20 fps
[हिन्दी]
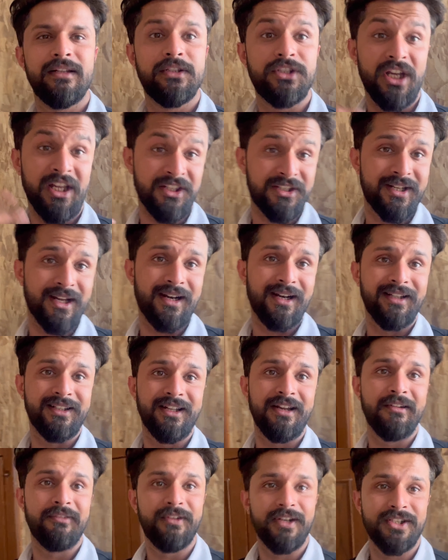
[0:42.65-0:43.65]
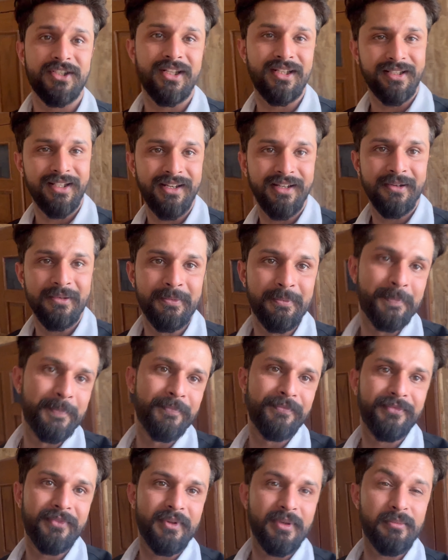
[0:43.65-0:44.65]
चेंज कर लेते हैं फिर चलते हैं
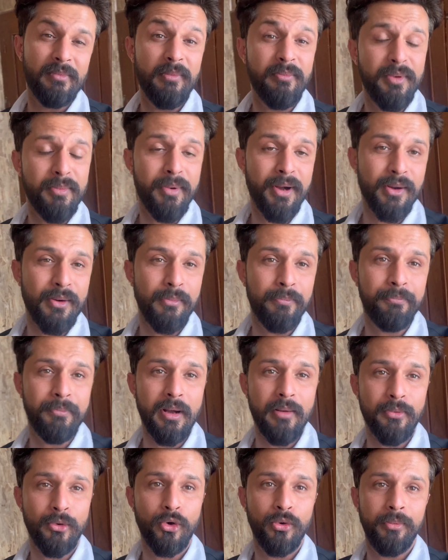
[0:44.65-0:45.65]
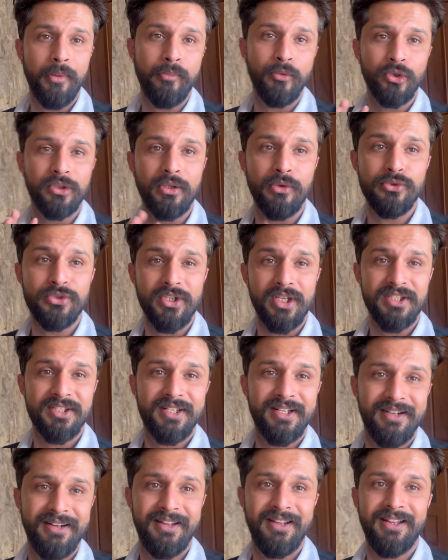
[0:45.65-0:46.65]
मम्मी पापा पापा को भी बोलता हूँ चेंज
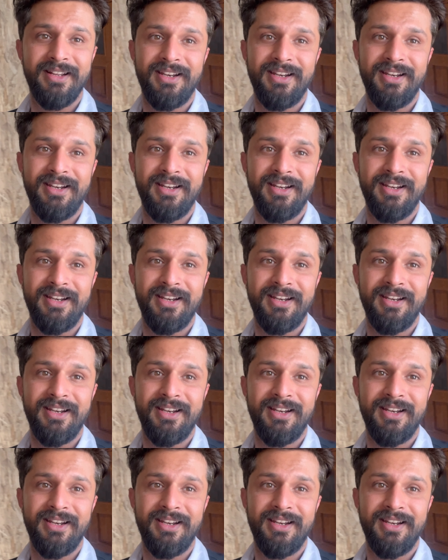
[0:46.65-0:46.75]
करने के